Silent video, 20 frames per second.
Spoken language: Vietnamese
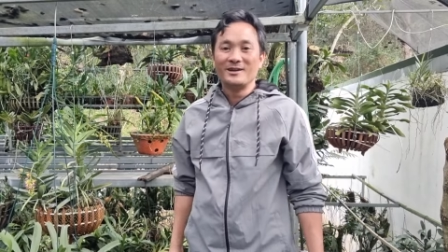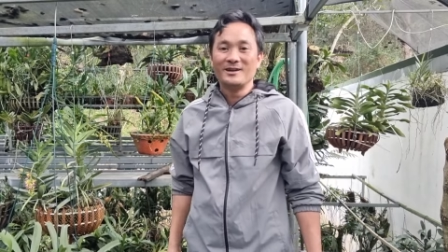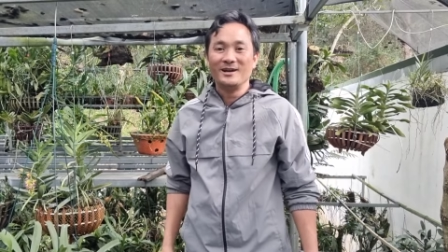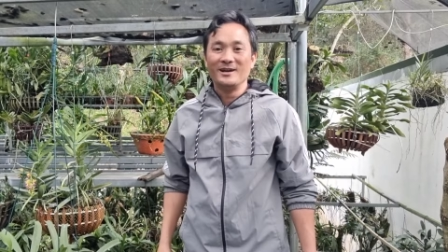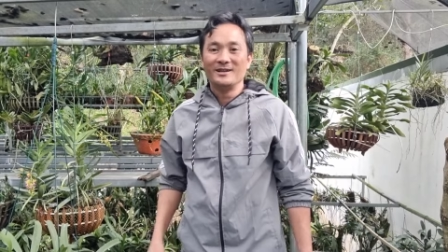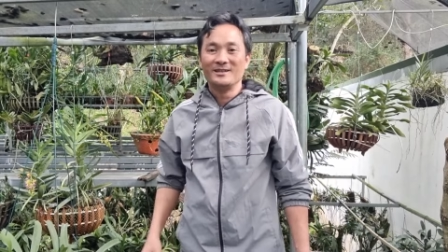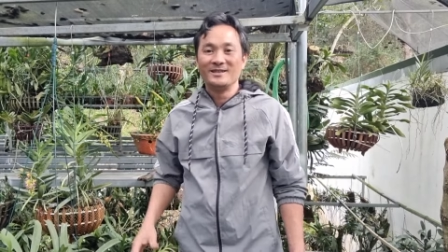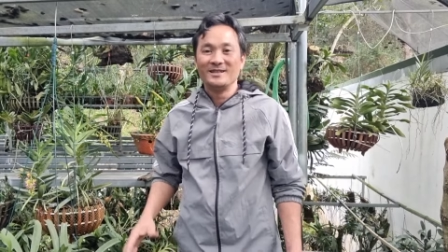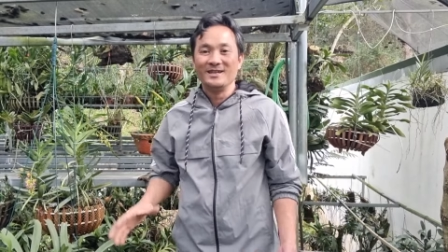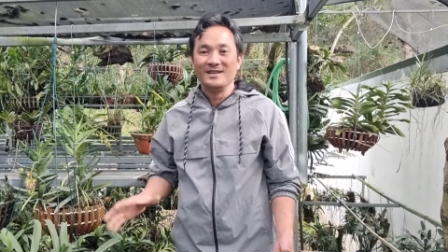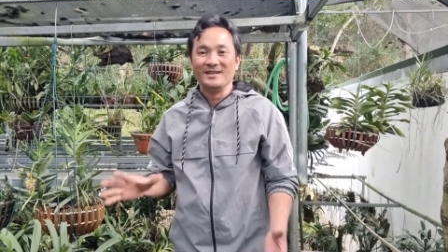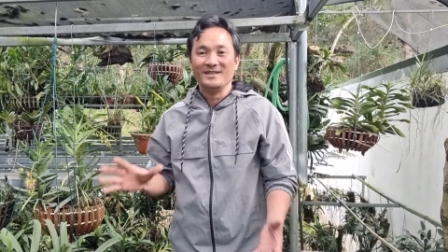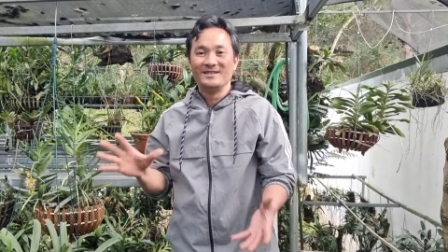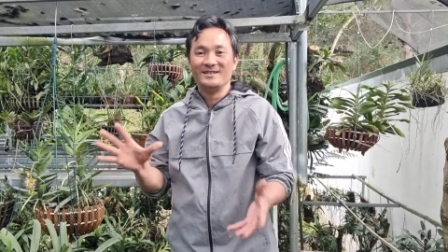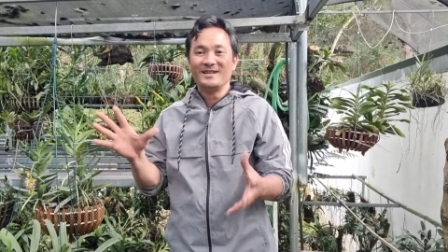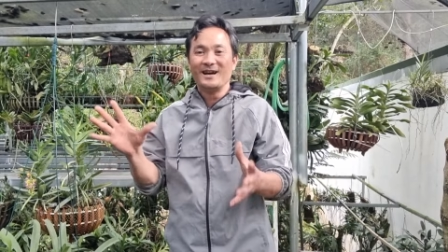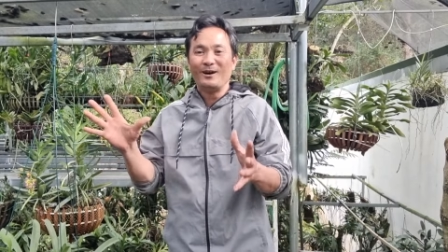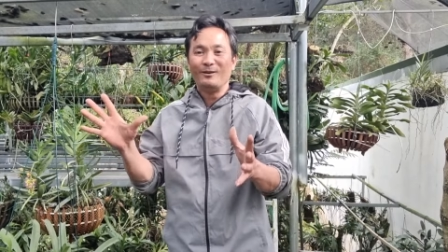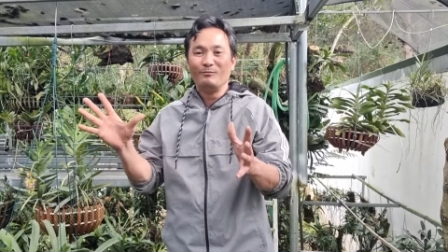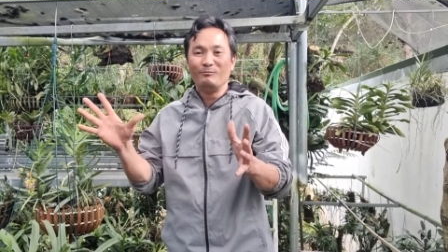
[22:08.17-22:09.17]
à, chỉ
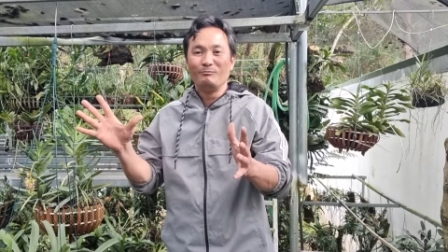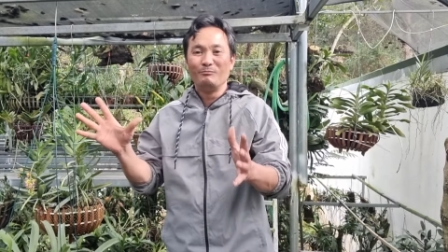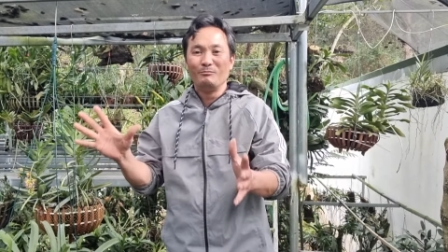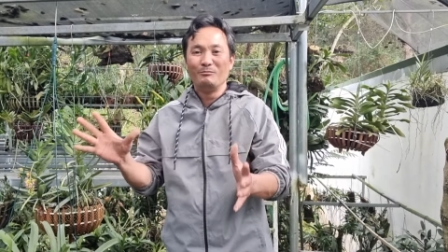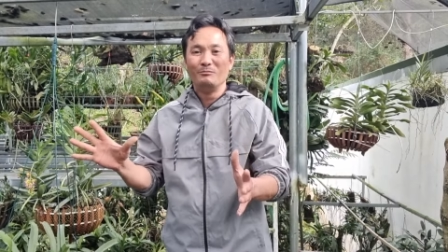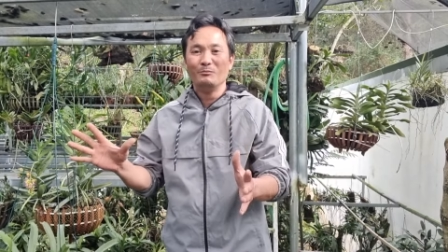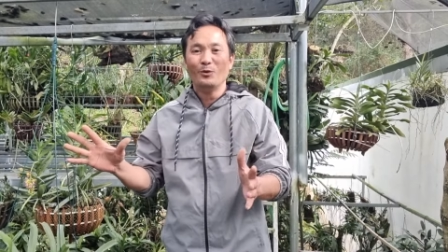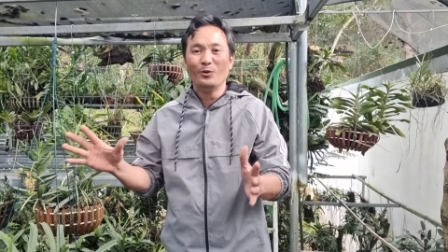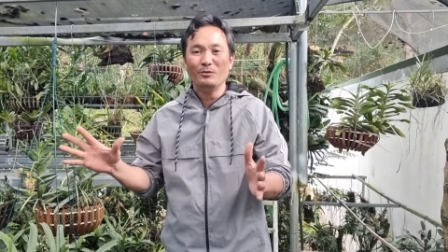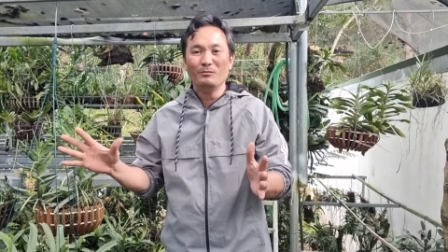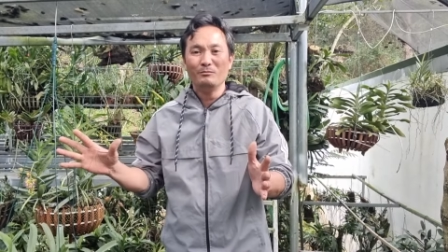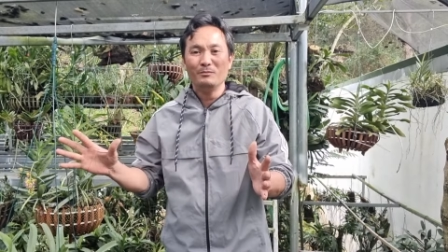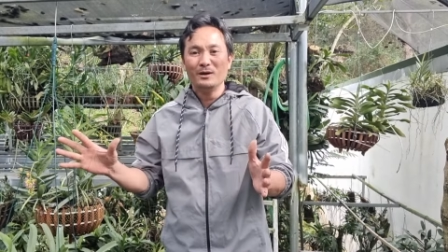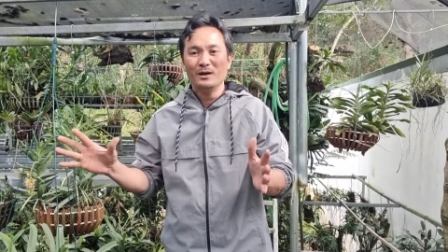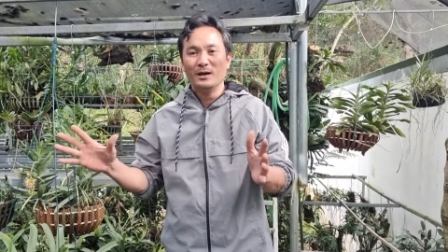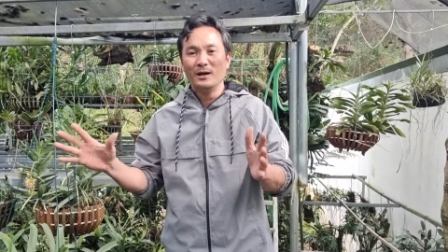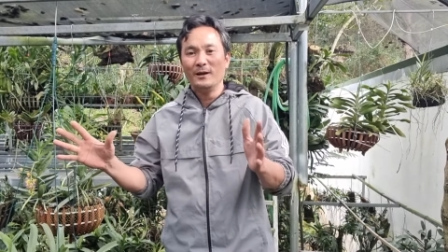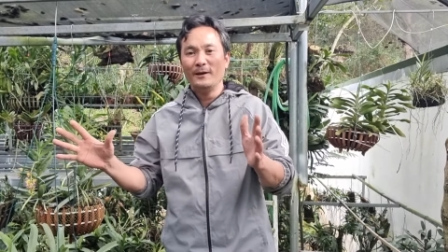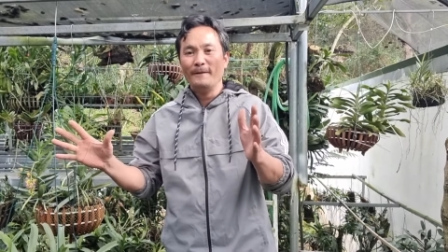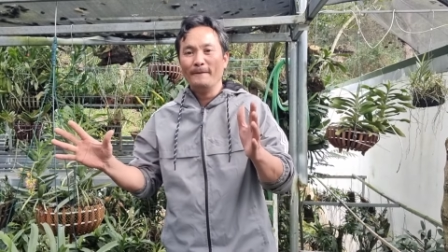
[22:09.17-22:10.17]
rộng
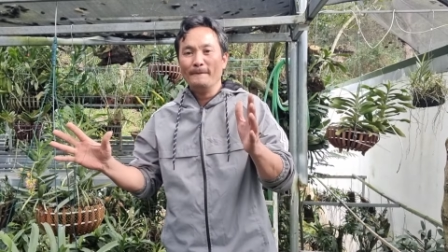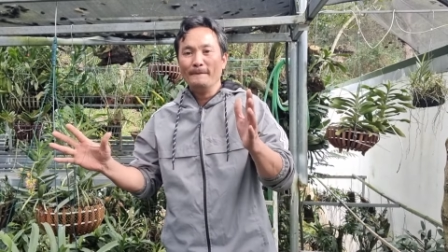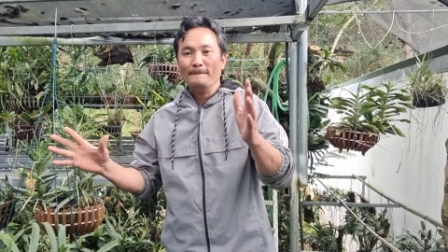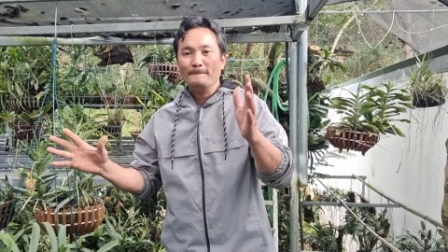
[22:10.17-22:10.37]
40